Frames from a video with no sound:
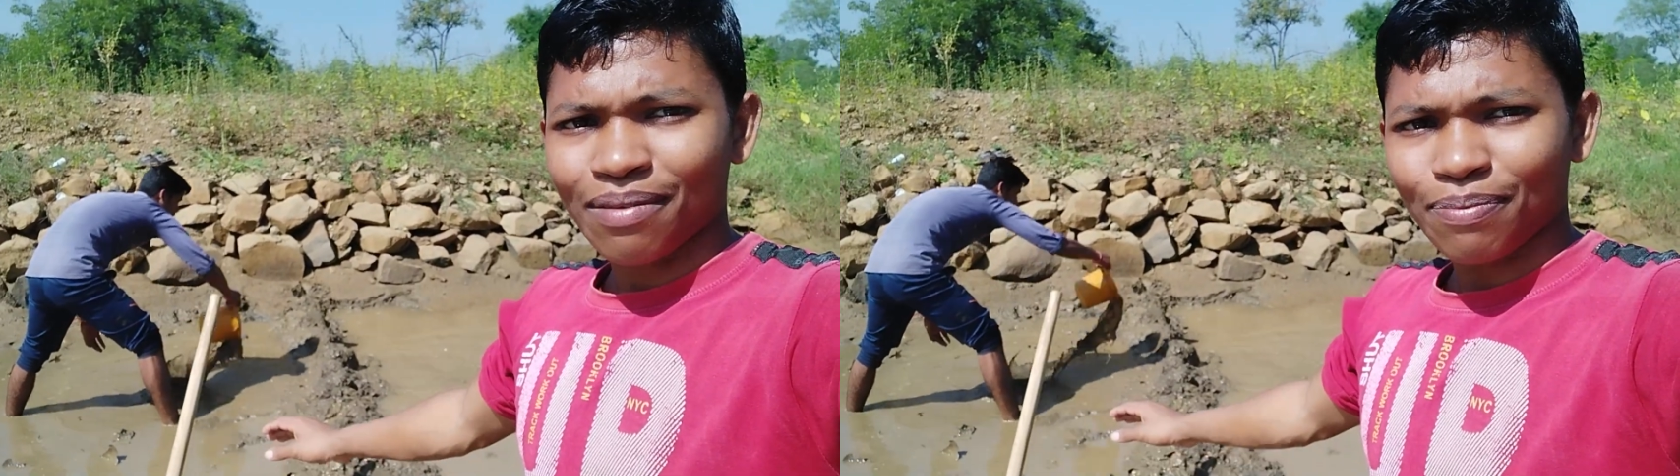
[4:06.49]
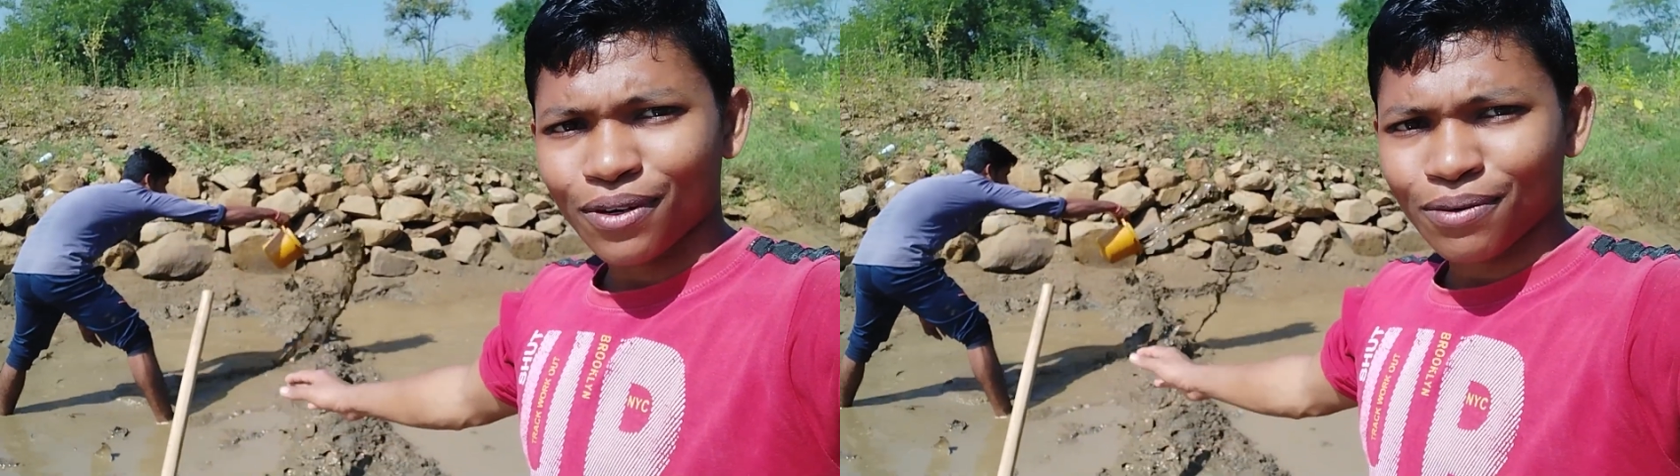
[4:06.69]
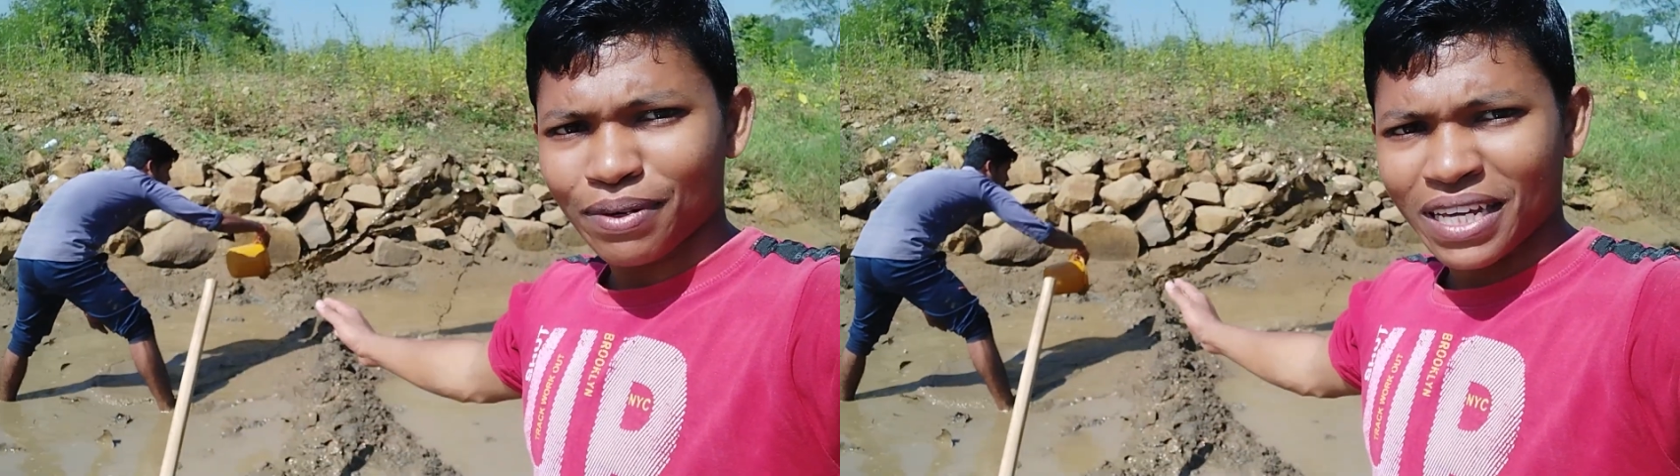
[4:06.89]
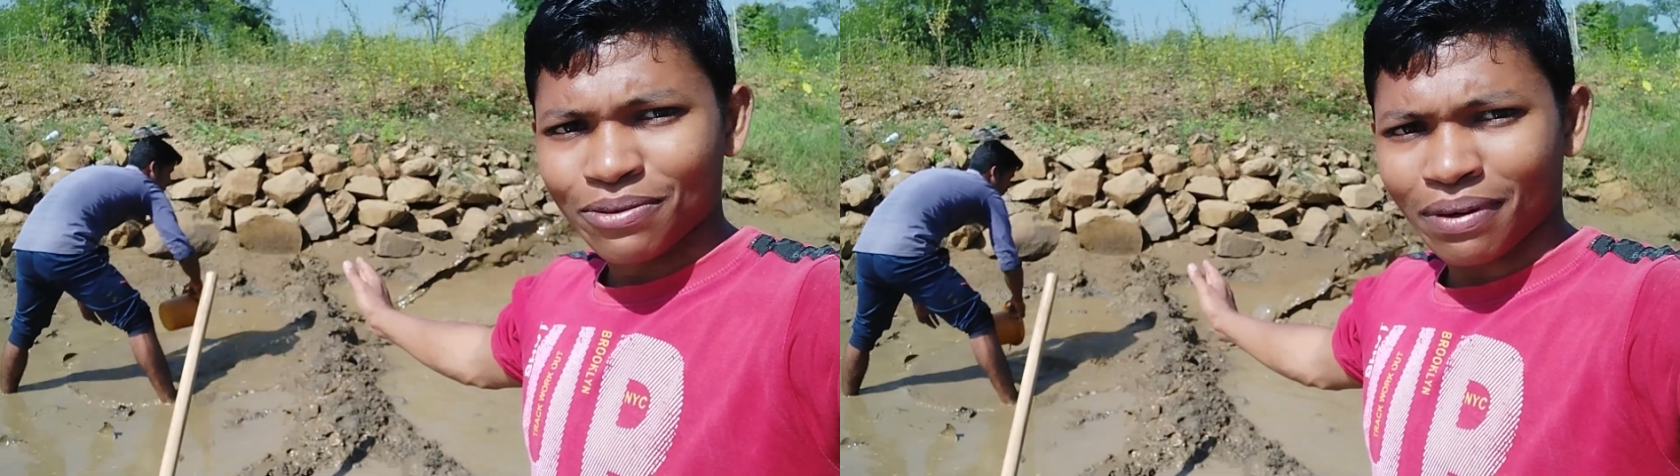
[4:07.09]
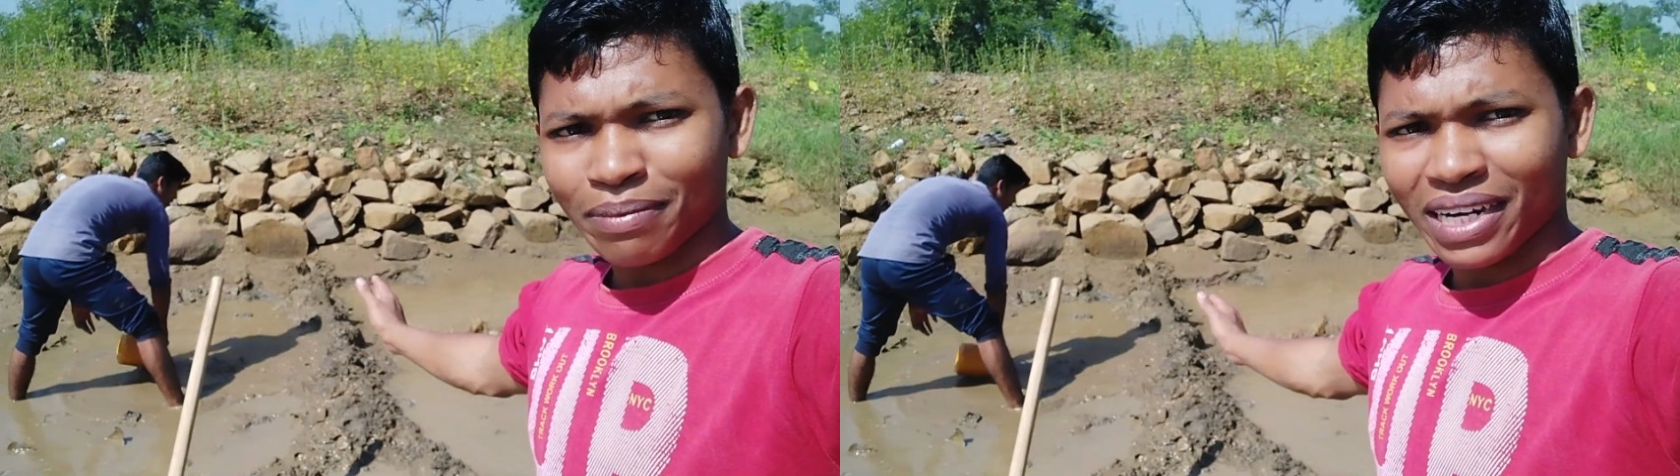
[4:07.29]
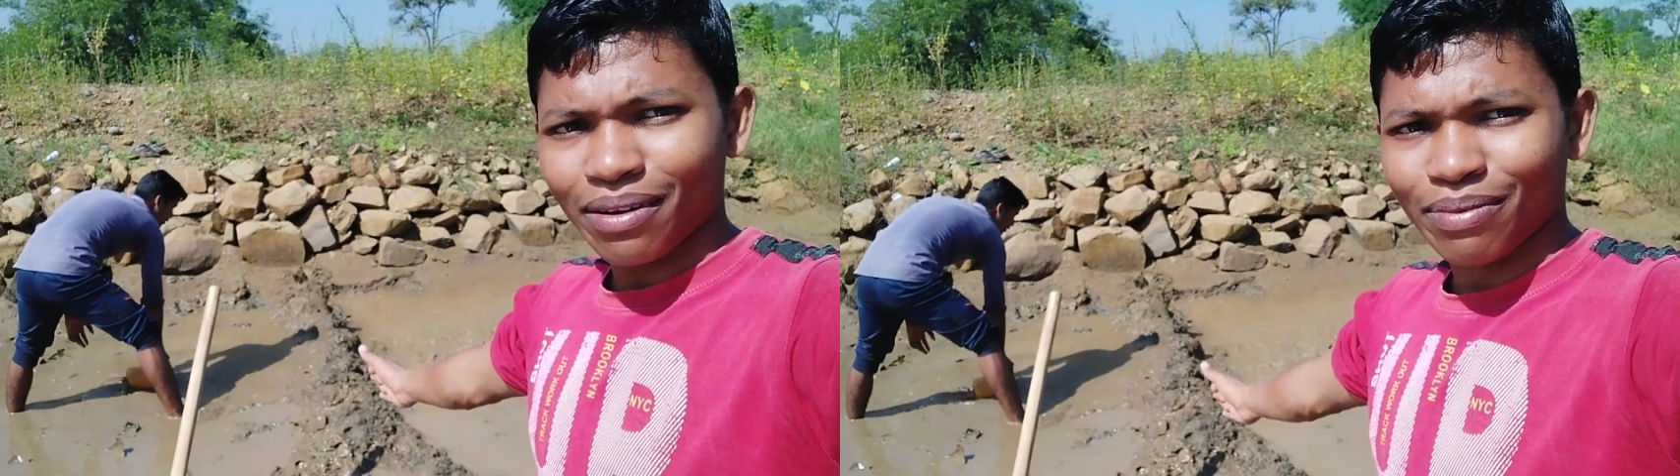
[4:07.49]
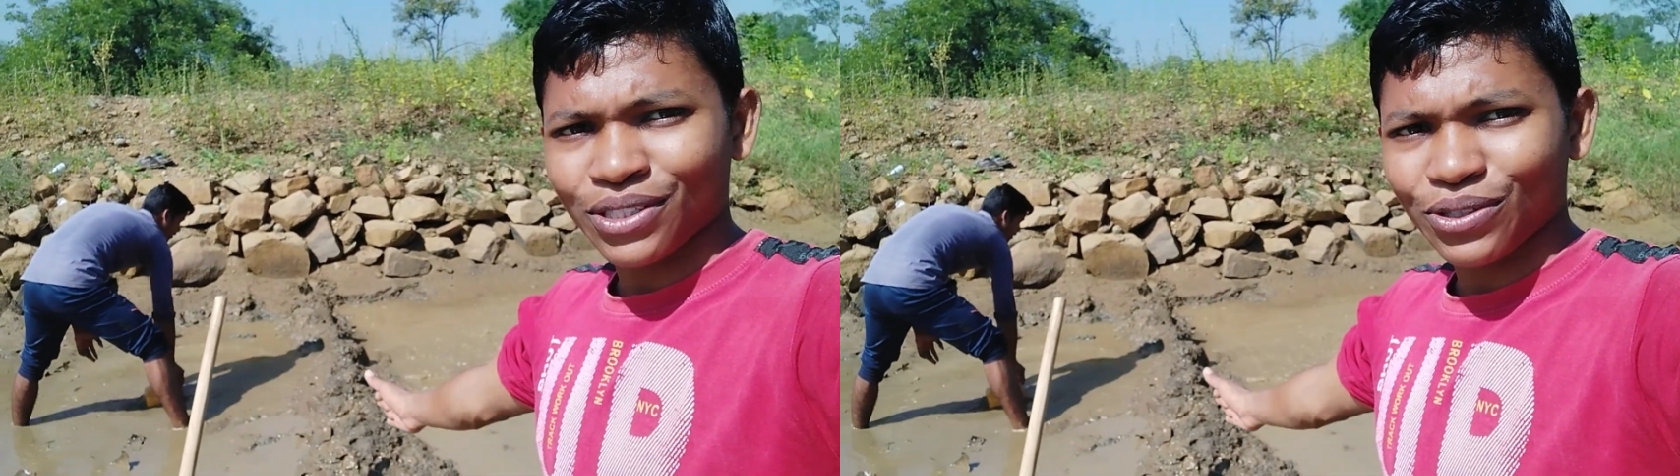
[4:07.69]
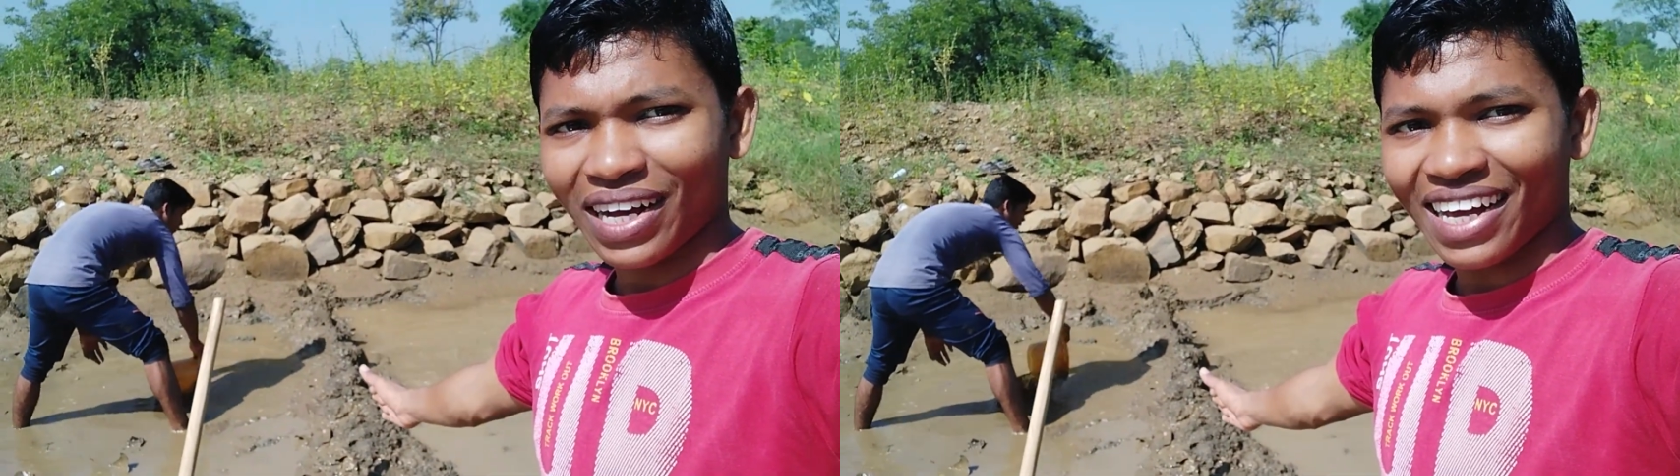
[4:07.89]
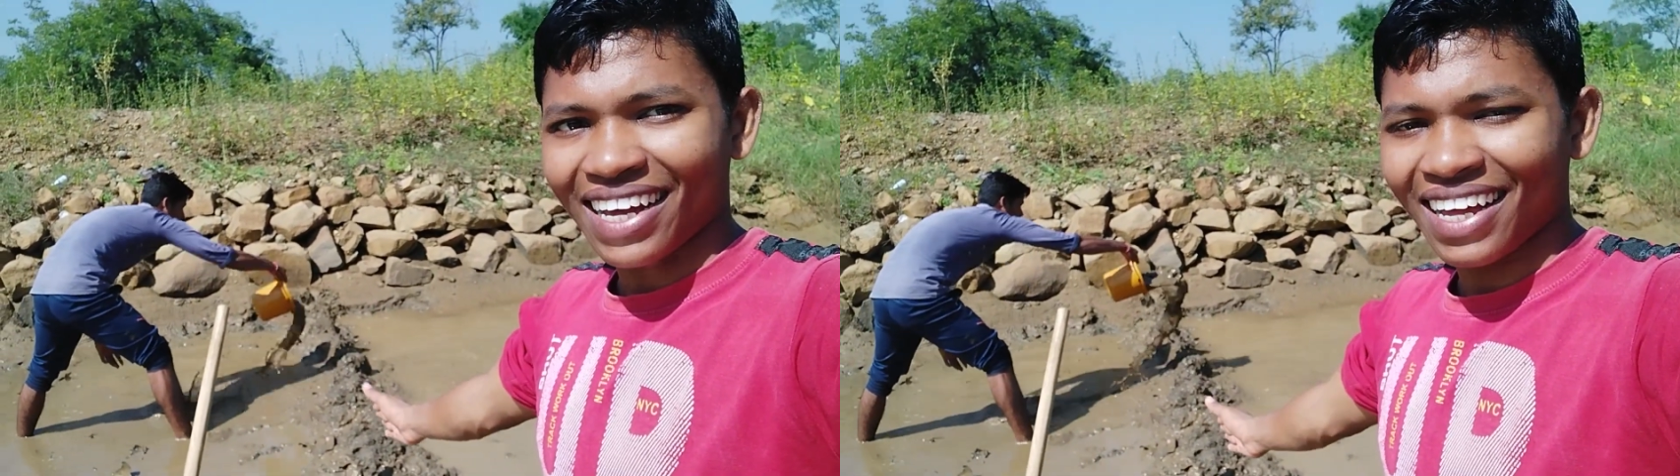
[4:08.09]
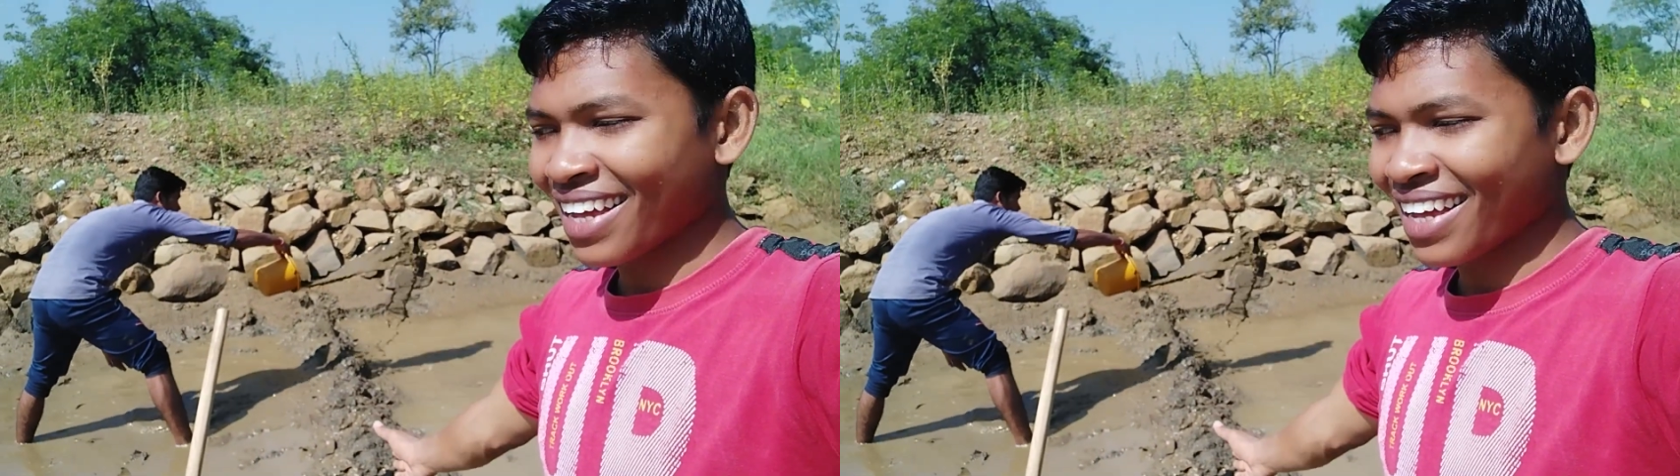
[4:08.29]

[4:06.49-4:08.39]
आप लोग बीच में मेड़ बन चुका है